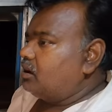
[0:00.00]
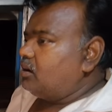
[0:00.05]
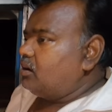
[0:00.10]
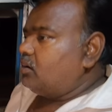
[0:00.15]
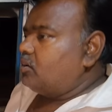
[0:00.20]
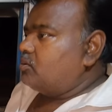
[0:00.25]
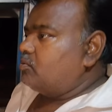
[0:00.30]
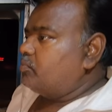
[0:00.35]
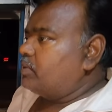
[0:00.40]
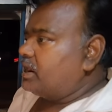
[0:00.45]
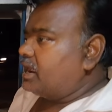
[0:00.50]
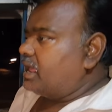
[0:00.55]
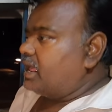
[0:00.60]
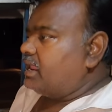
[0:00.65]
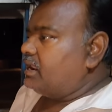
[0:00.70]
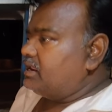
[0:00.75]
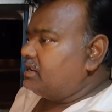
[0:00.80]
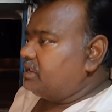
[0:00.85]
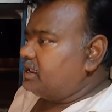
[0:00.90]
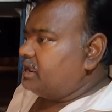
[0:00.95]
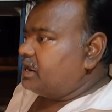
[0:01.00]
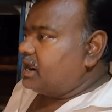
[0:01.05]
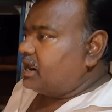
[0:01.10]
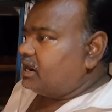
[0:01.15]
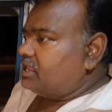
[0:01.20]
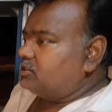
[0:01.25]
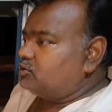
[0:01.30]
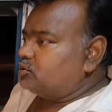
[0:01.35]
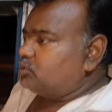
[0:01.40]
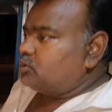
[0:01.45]
और बंगाल ये
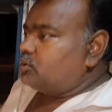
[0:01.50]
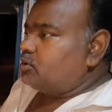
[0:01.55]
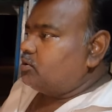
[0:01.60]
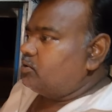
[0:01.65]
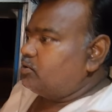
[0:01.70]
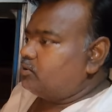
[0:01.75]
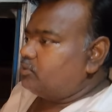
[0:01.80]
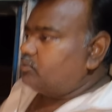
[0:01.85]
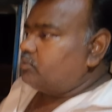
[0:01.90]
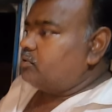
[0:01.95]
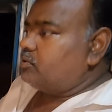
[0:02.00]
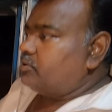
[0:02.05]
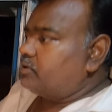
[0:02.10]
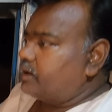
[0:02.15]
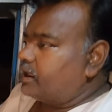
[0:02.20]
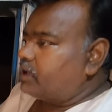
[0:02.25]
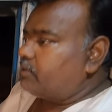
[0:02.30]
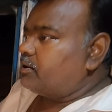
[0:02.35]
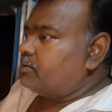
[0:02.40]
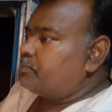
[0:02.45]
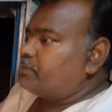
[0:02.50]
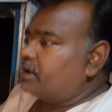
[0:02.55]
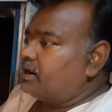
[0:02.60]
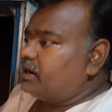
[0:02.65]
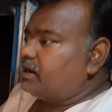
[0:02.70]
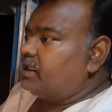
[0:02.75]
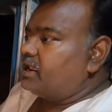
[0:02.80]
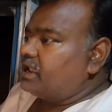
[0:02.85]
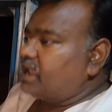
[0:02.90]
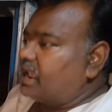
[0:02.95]
गाड़ी जो ड्राइवर
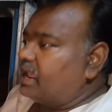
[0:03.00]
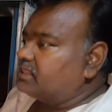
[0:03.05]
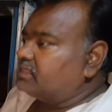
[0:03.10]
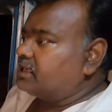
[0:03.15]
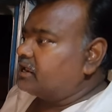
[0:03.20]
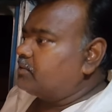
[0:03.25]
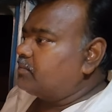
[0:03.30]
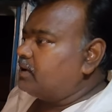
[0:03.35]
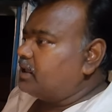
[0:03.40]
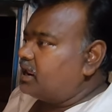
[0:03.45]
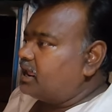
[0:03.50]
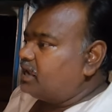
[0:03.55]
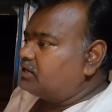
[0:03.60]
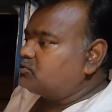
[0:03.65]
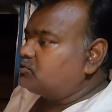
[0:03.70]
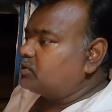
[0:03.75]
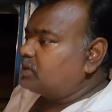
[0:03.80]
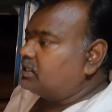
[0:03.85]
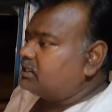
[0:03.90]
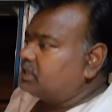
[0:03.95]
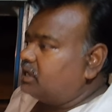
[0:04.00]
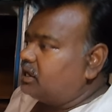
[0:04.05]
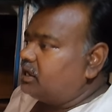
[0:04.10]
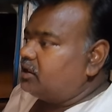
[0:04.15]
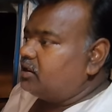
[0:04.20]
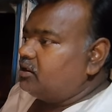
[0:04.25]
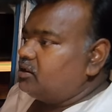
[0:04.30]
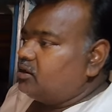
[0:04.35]
पहले लेके आया था एक बार आ चुका था